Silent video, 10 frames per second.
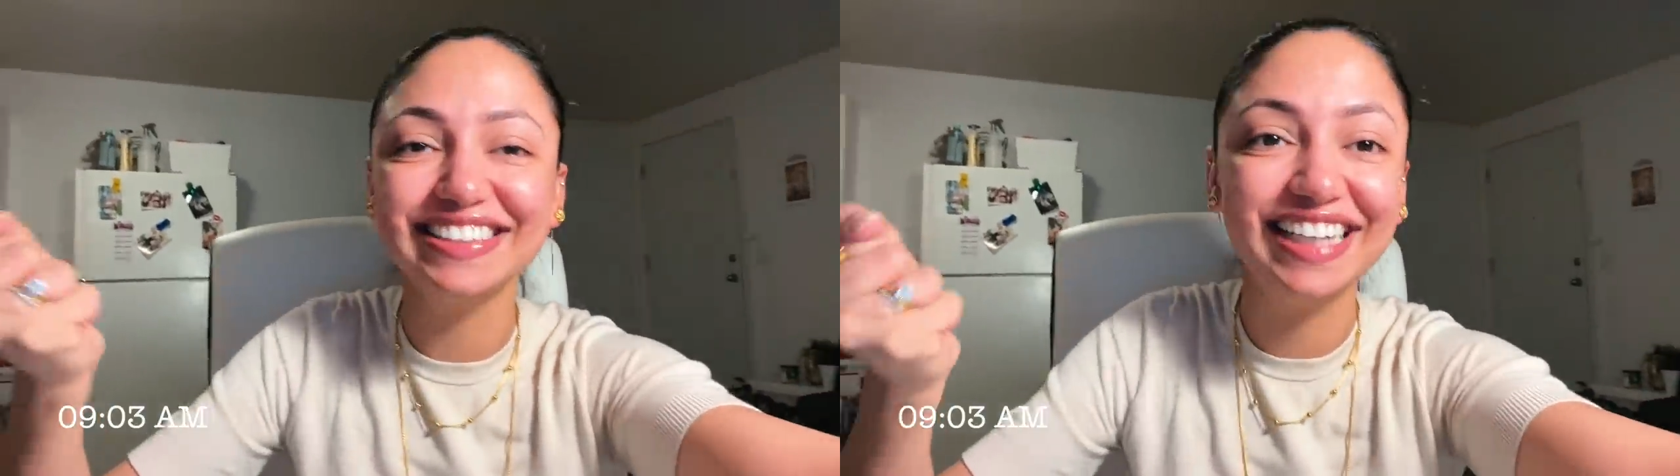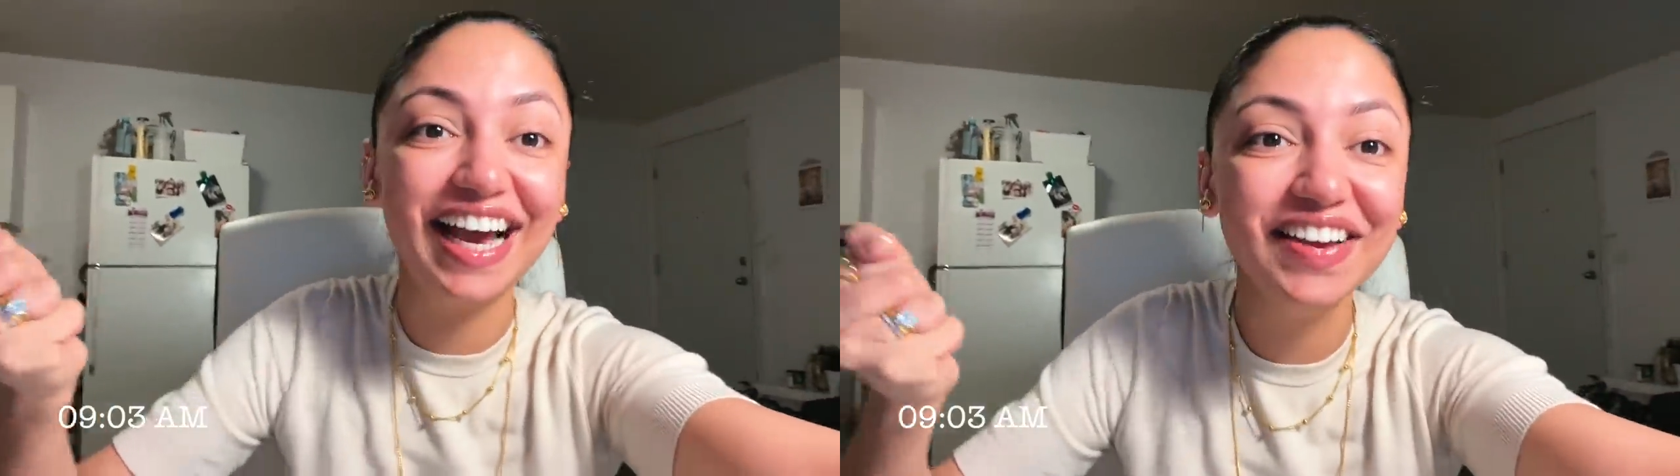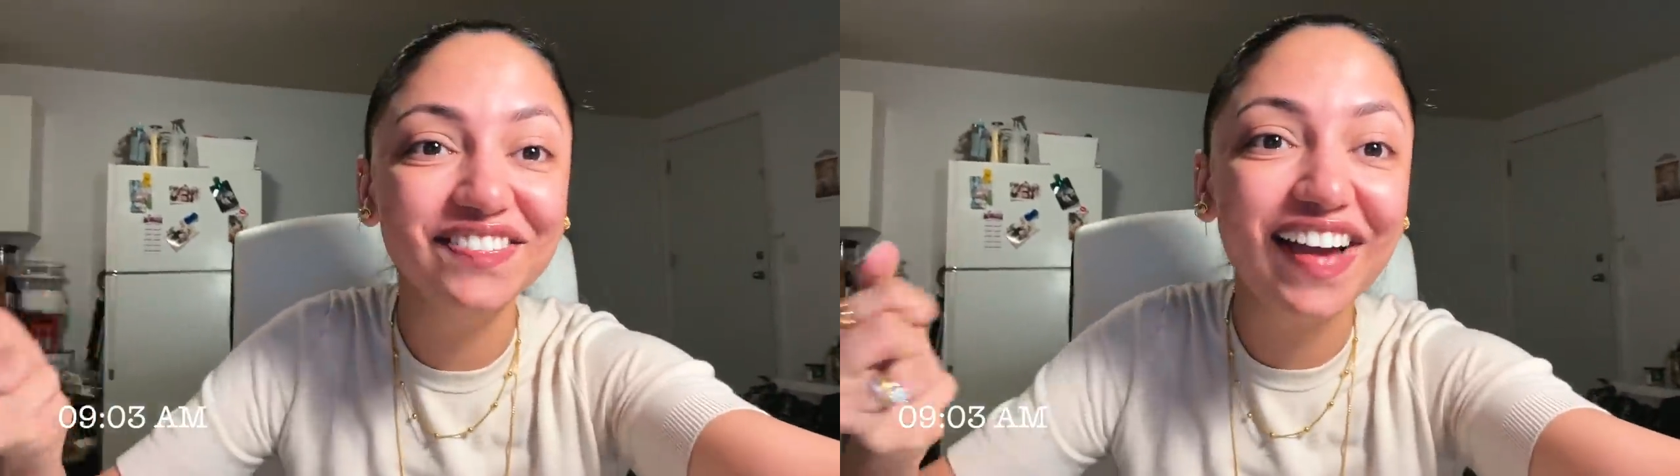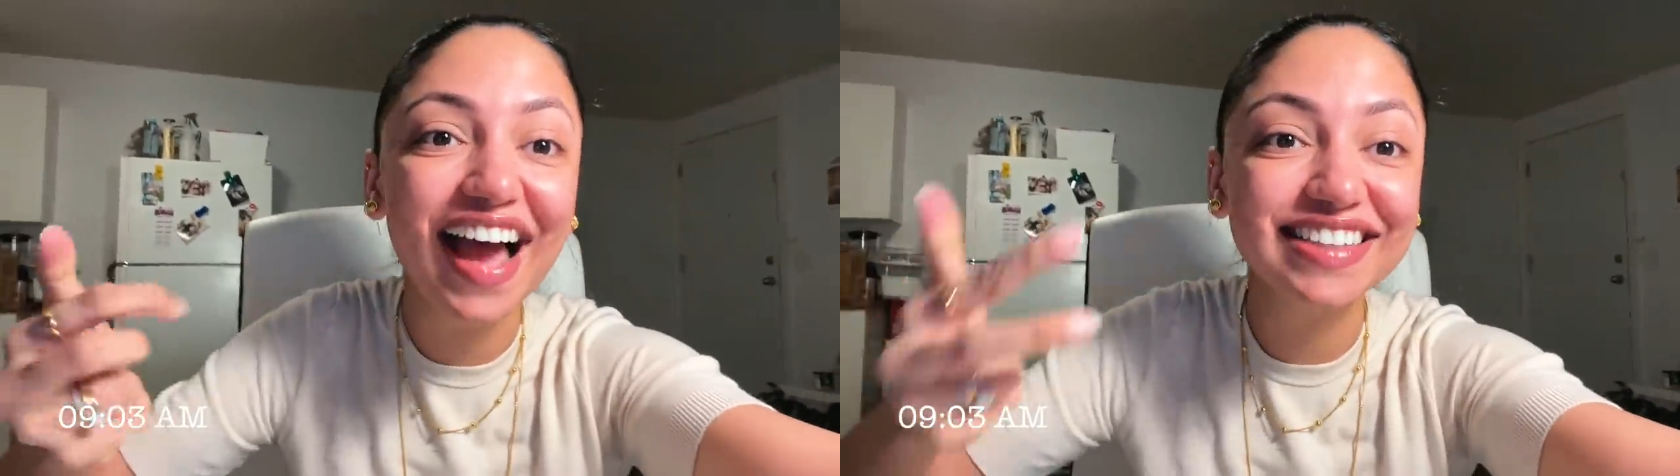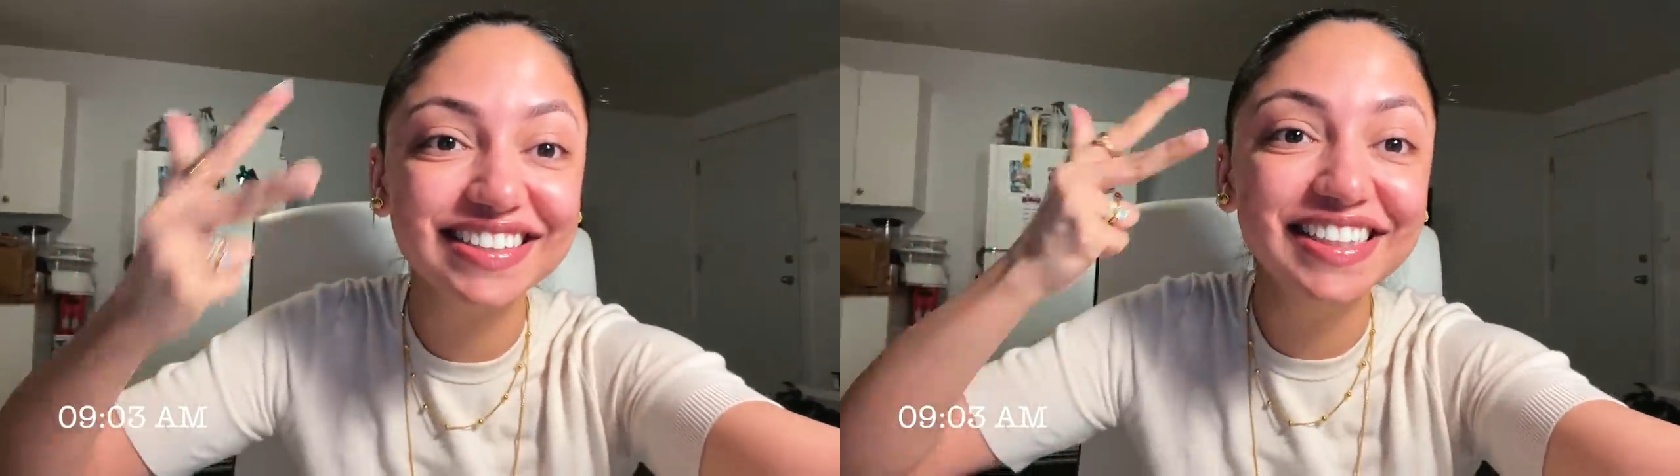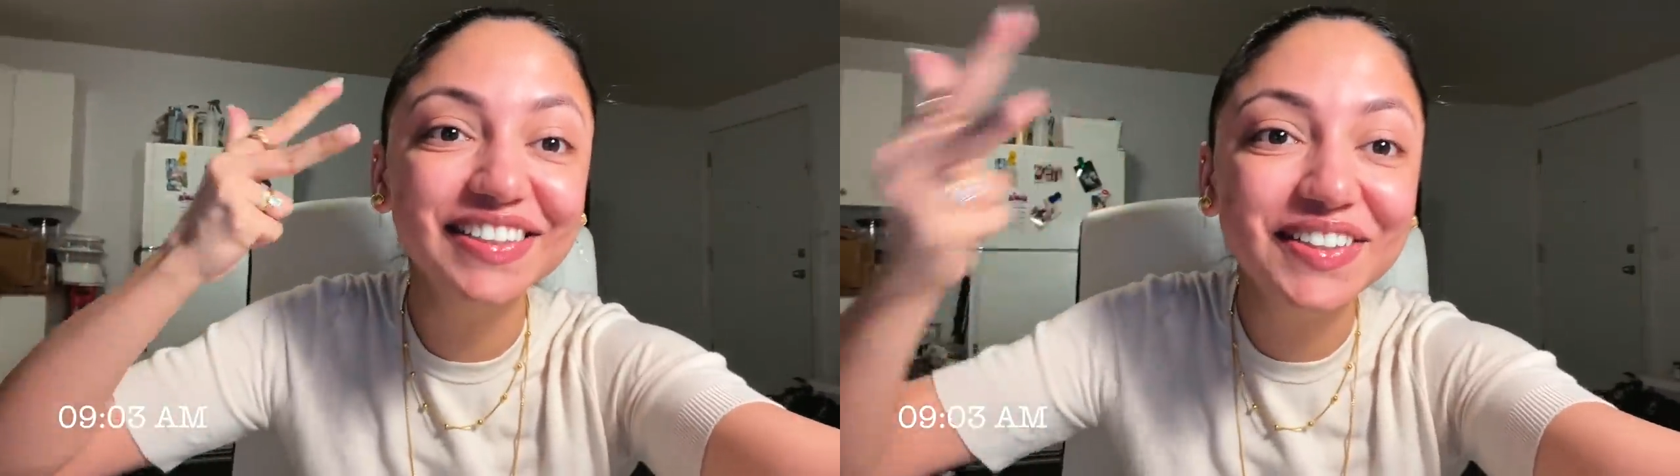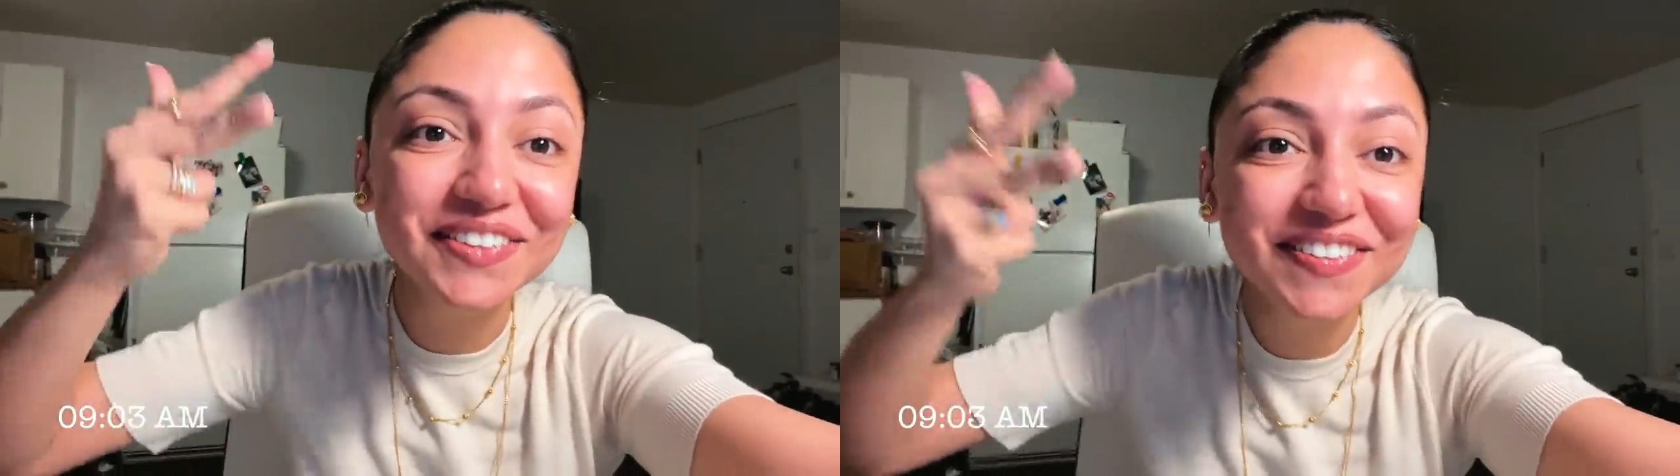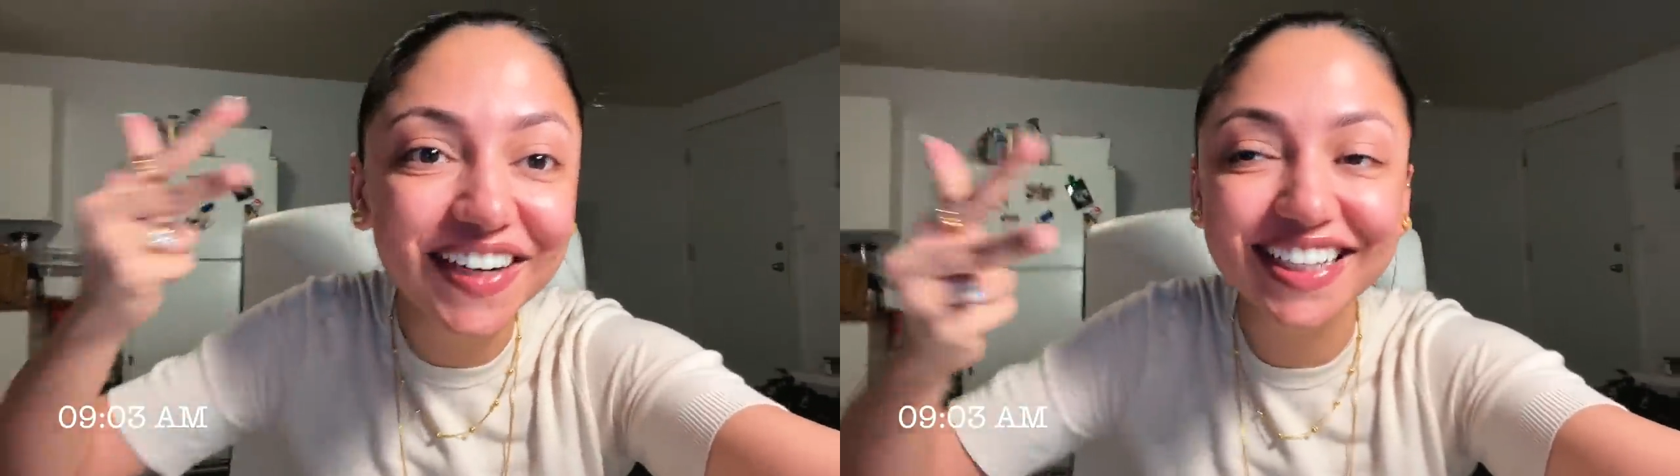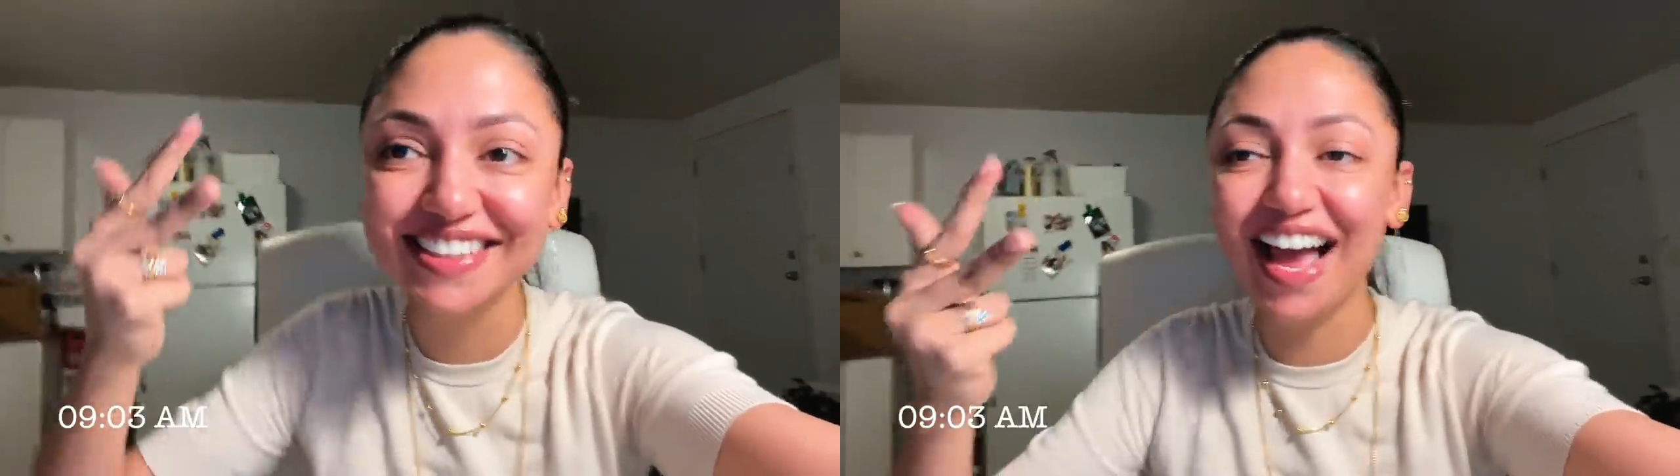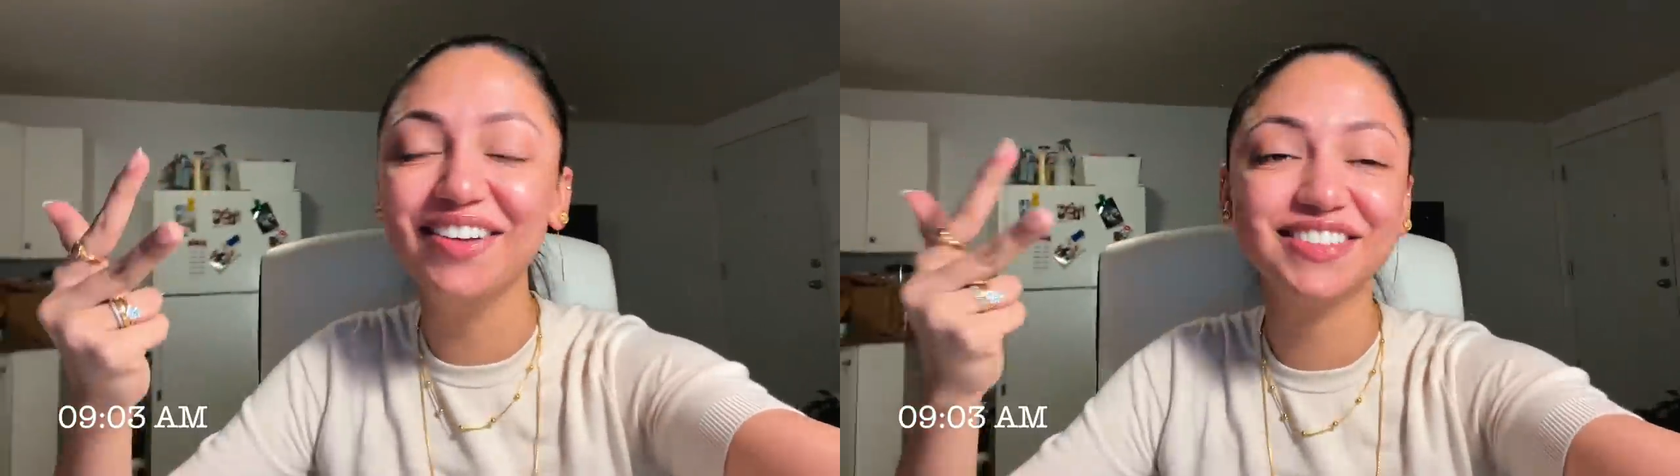I passed in two
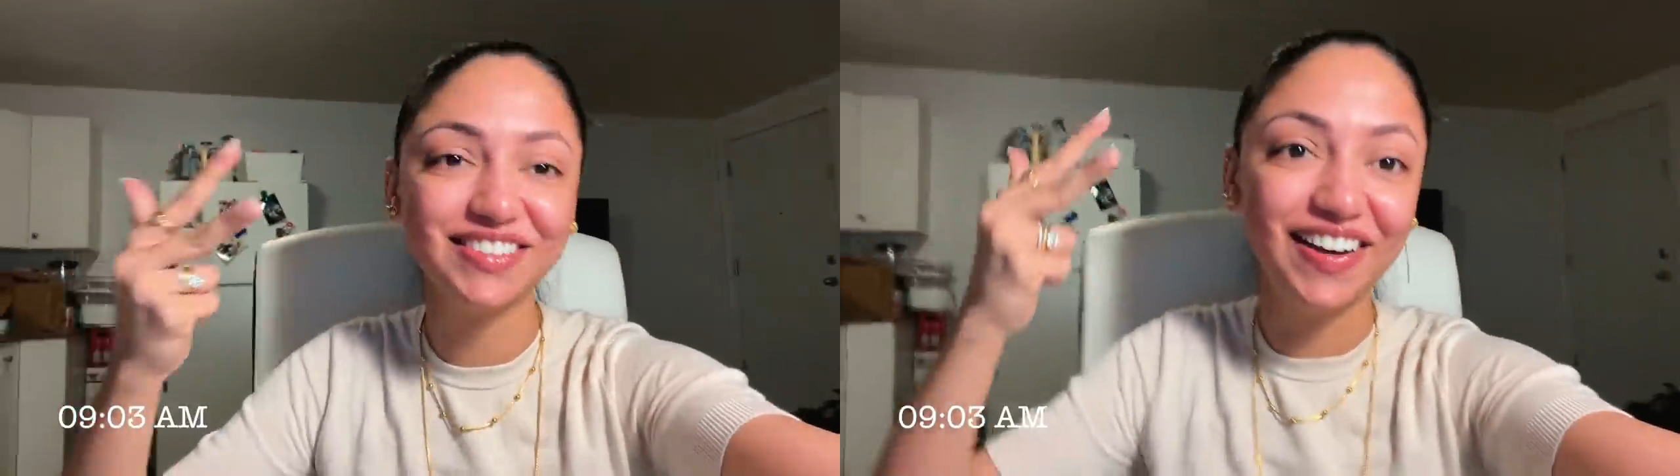exams.